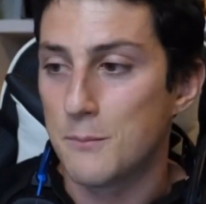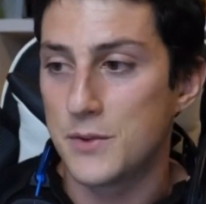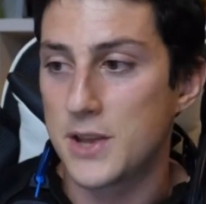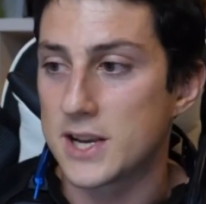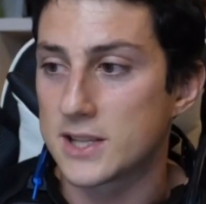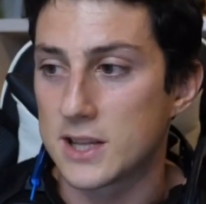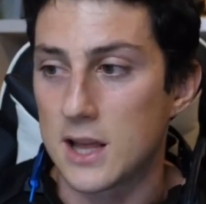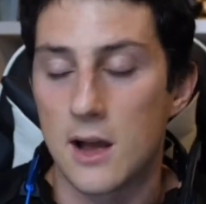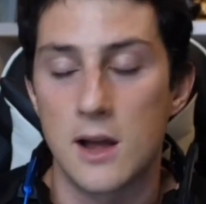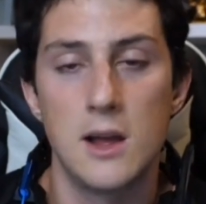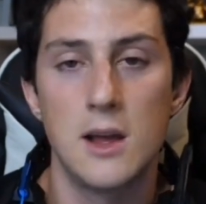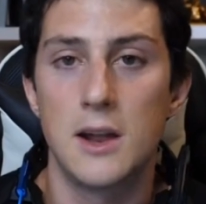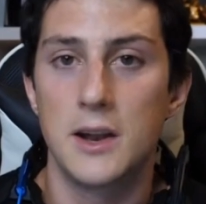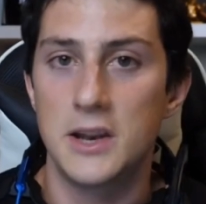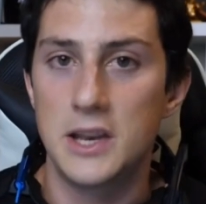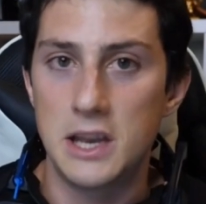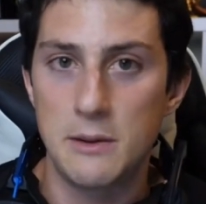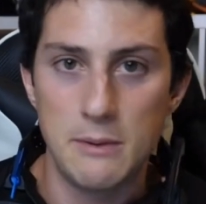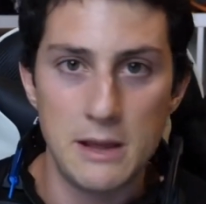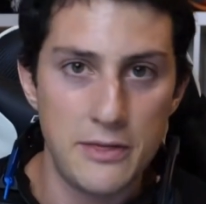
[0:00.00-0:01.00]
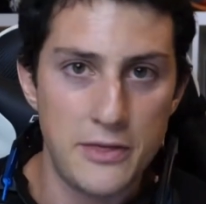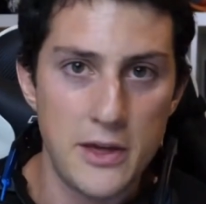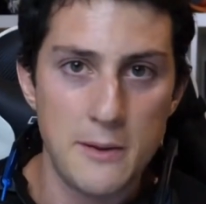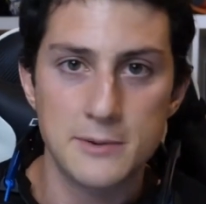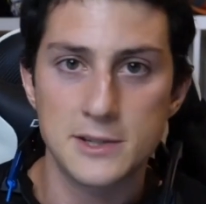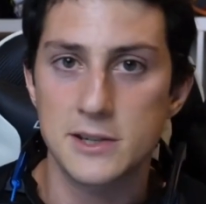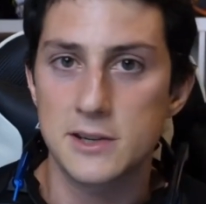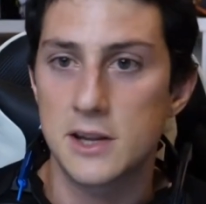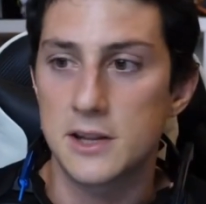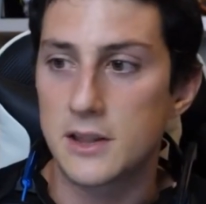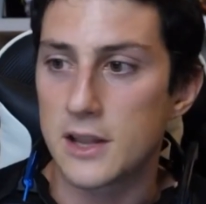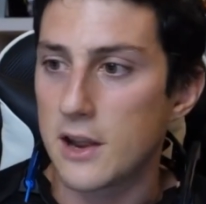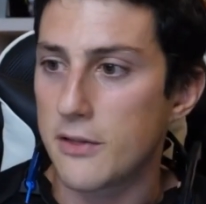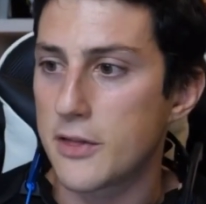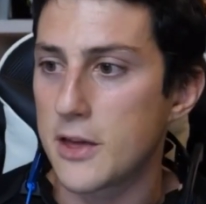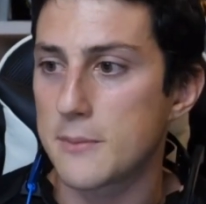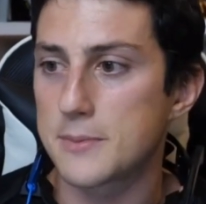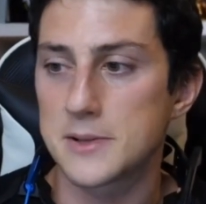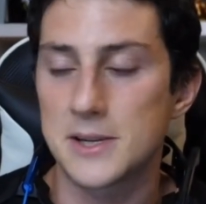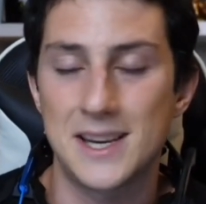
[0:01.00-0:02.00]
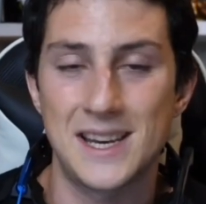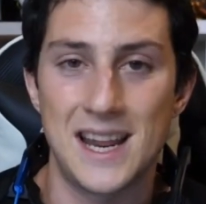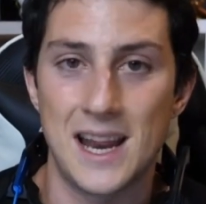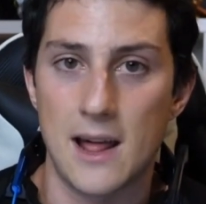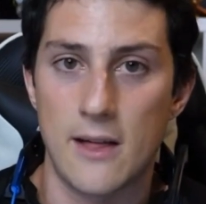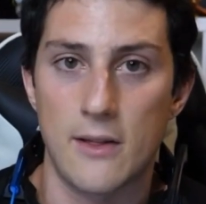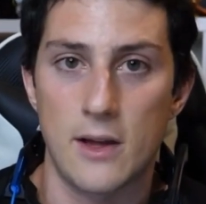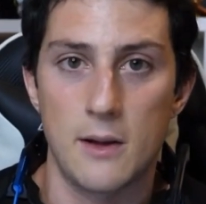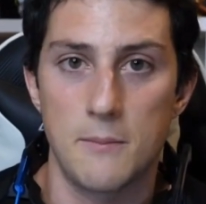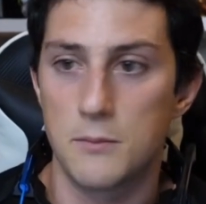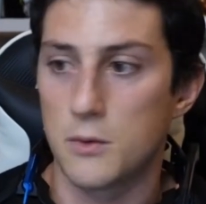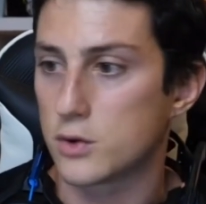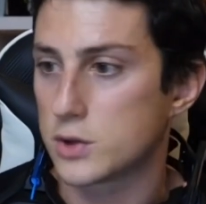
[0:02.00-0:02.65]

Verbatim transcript: Ya está, ni bíceps, ni tríceps, ni nada.